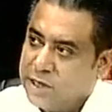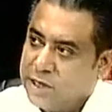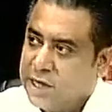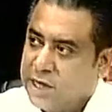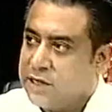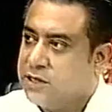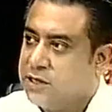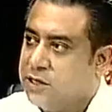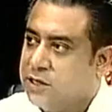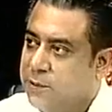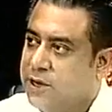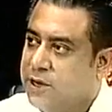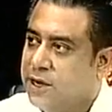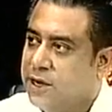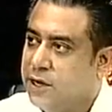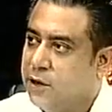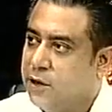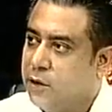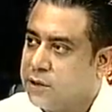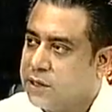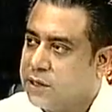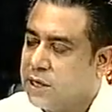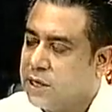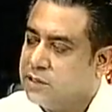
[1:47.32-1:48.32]
প্রত্যেক
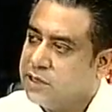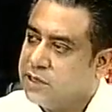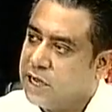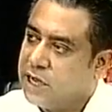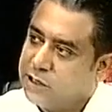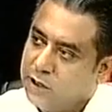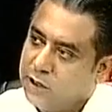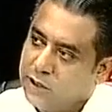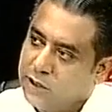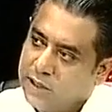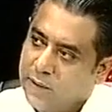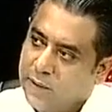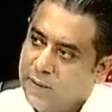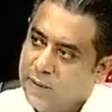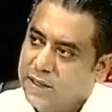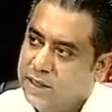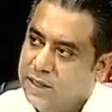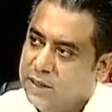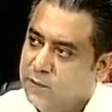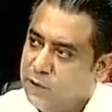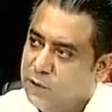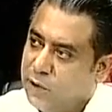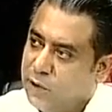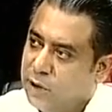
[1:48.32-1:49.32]
শিবিরেই অর্থাৎ
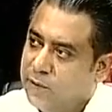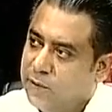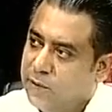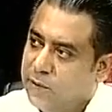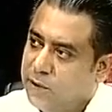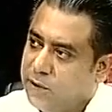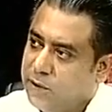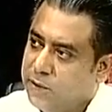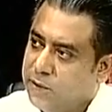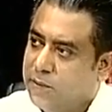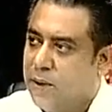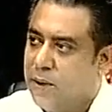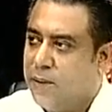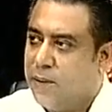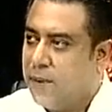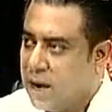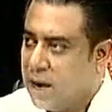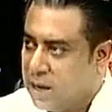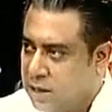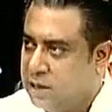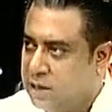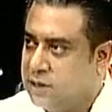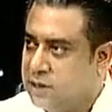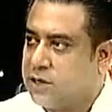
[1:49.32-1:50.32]
জাতীয়তাবাদী দল বলুন বা
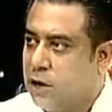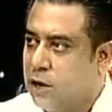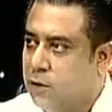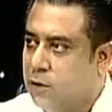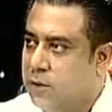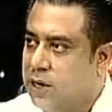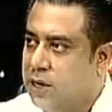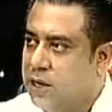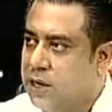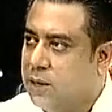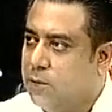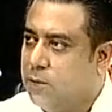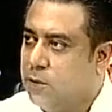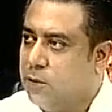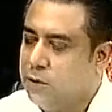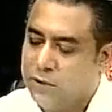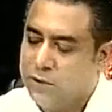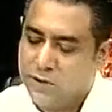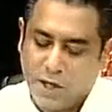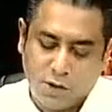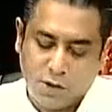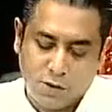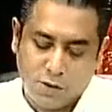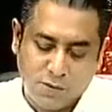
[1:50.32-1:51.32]
বাংলাদেশ আওয়ামী লীগ
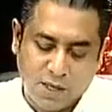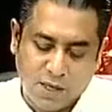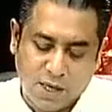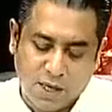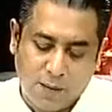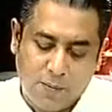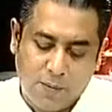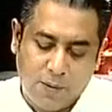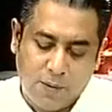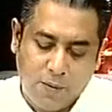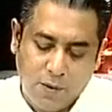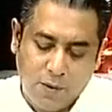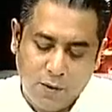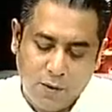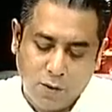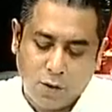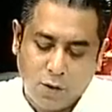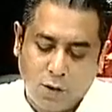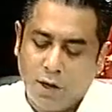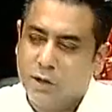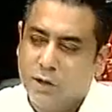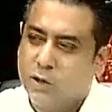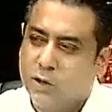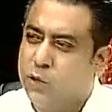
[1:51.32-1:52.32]
বলুন সেসব জায়গায় বিভিন্ন
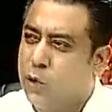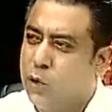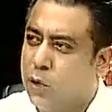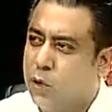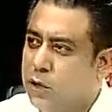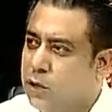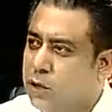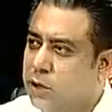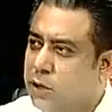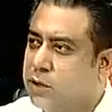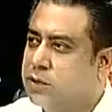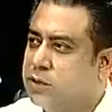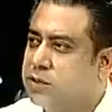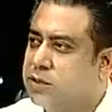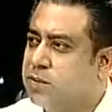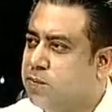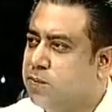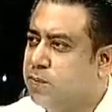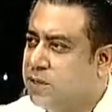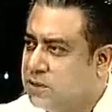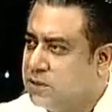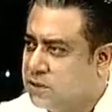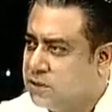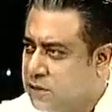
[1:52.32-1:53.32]
ধরনের দলীয়
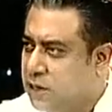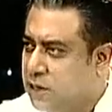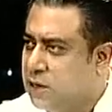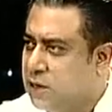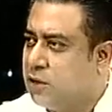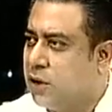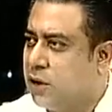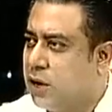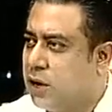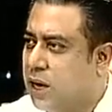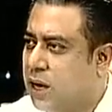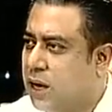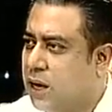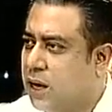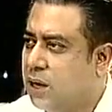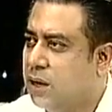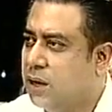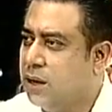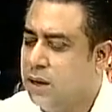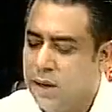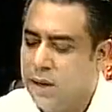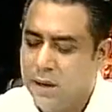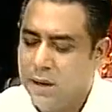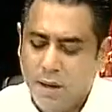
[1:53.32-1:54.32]
বিশৃঙ্খলা
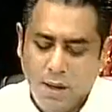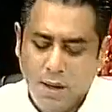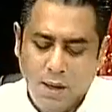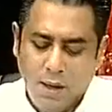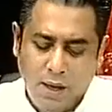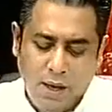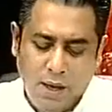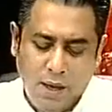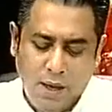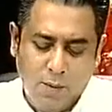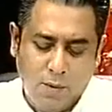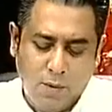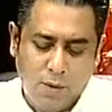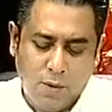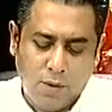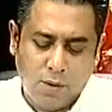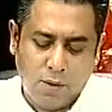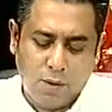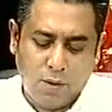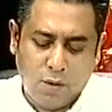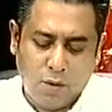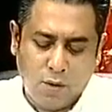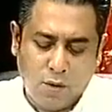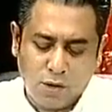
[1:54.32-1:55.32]
এবং
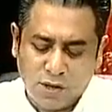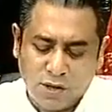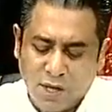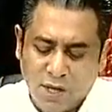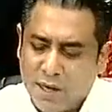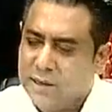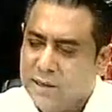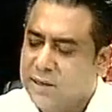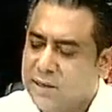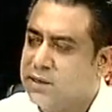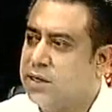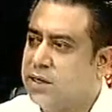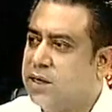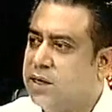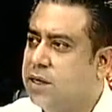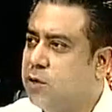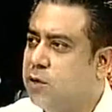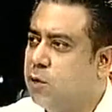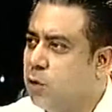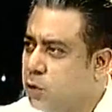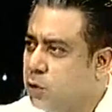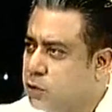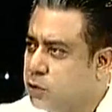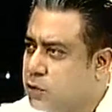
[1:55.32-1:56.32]
অশান্তি
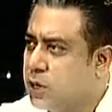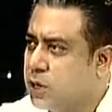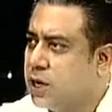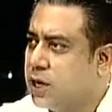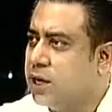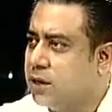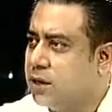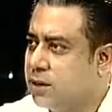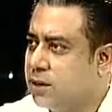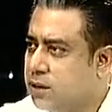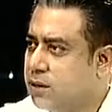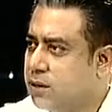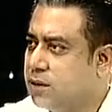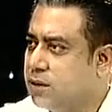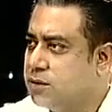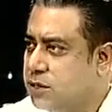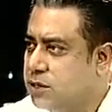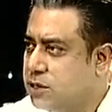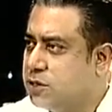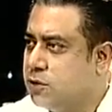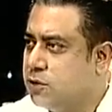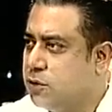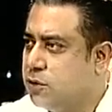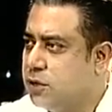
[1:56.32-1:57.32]
গোলযোগের
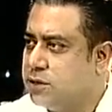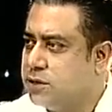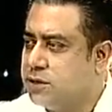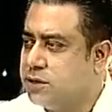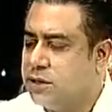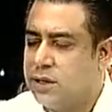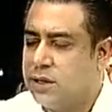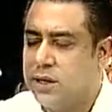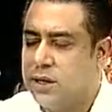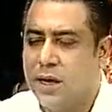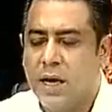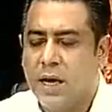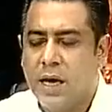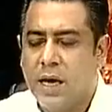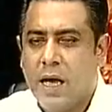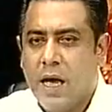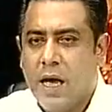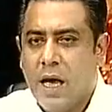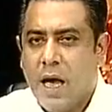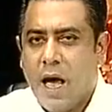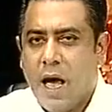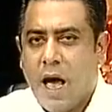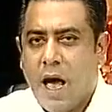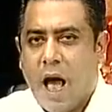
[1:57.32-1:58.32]
সৃষ্টি হয়েছে
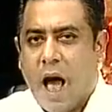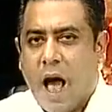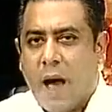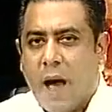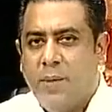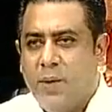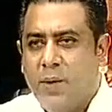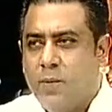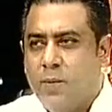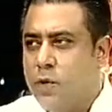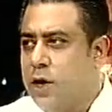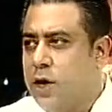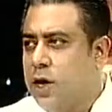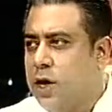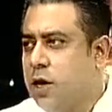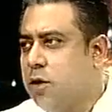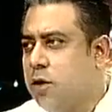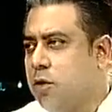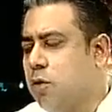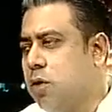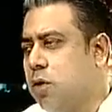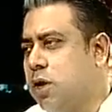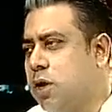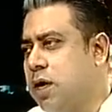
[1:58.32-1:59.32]
আমি মনে
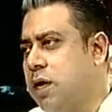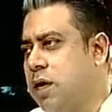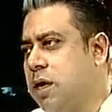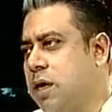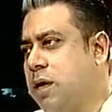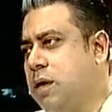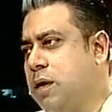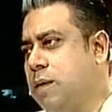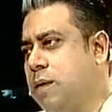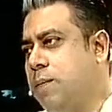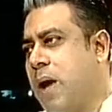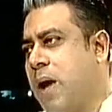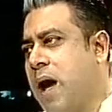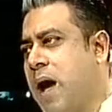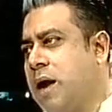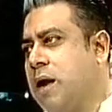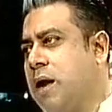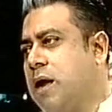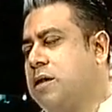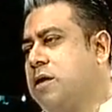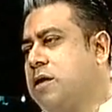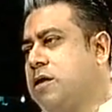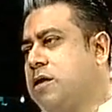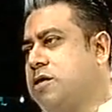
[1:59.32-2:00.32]
করি
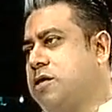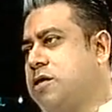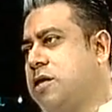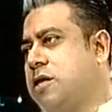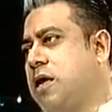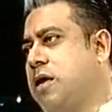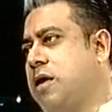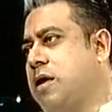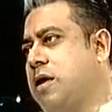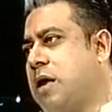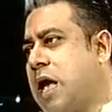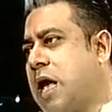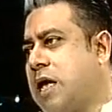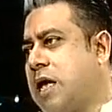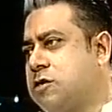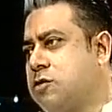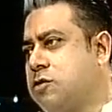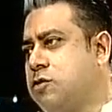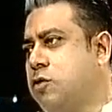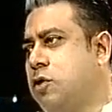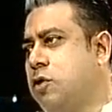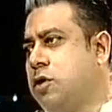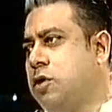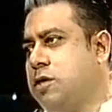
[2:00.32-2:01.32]
বাংলাদেশের
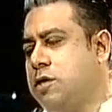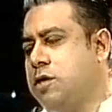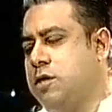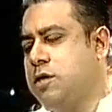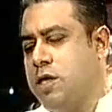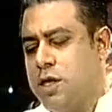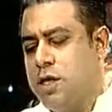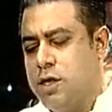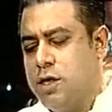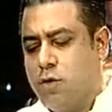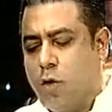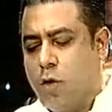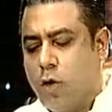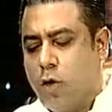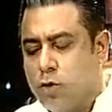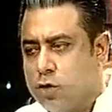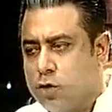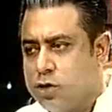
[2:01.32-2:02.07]
রাজনৈতিক